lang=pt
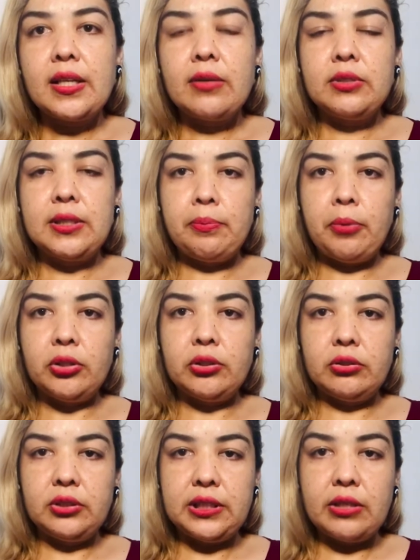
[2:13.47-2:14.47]
Você pode
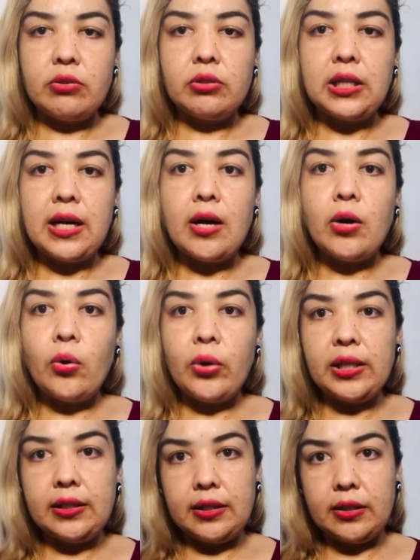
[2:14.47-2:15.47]
nos encontrar ou
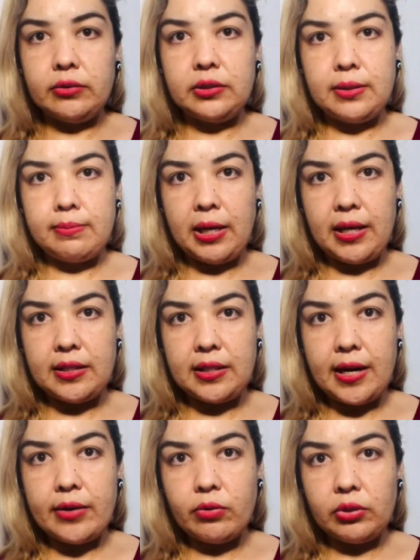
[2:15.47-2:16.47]
então também
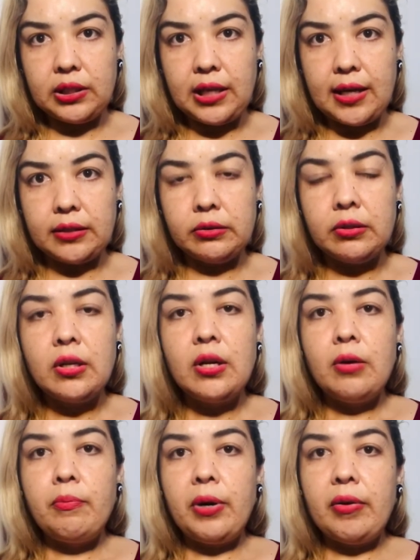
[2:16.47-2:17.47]
entrar em contato
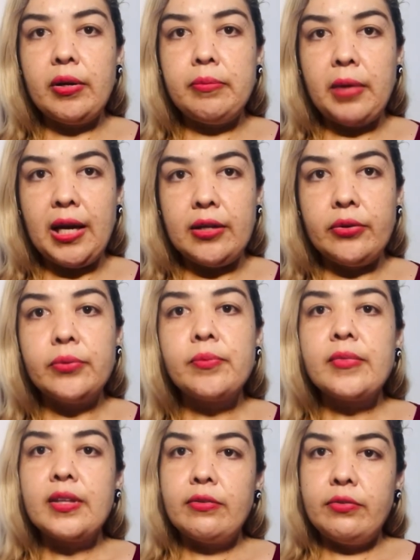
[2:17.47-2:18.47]
pelo e-mail
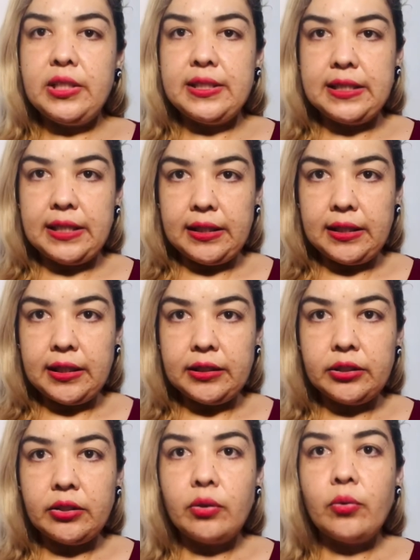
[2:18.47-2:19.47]

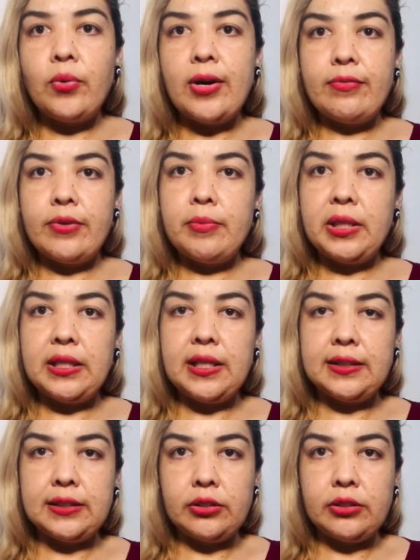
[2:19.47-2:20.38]
visitas FMT